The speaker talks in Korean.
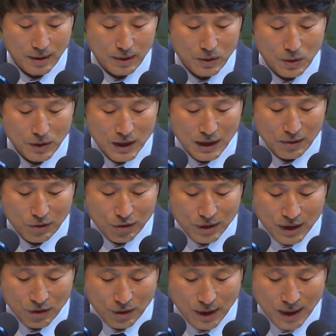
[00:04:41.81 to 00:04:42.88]
총장님
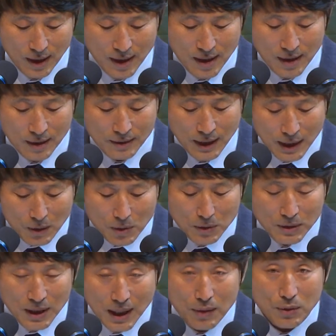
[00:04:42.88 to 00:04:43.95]
수사 중에
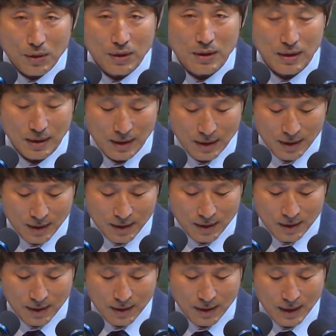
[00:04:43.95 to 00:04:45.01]
새로운 사고를
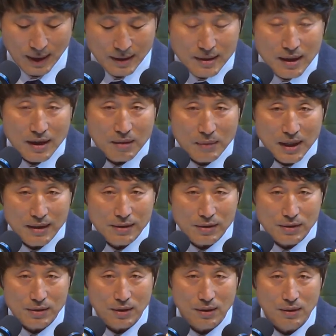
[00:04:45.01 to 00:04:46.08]
갖자라는 말이
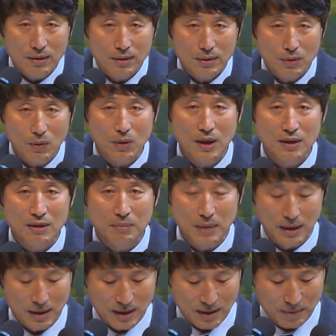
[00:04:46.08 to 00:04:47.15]
있었죠. 똑같은
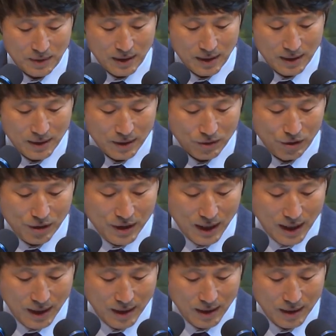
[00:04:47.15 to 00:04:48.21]
맥락입니다.
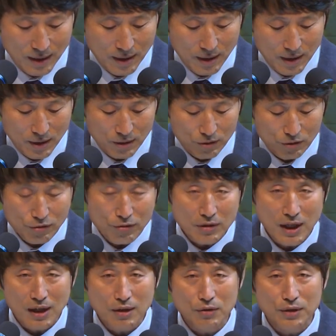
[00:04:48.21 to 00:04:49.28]
둘째,
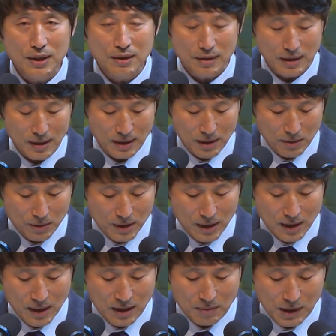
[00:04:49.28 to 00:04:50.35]
누군가를 위해서 일한다고
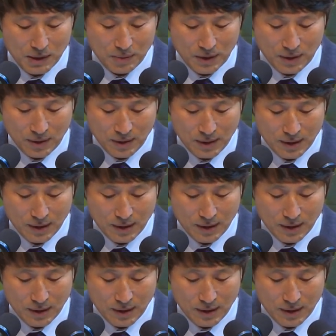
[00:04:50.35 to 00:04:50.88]
생각하지 마십시오.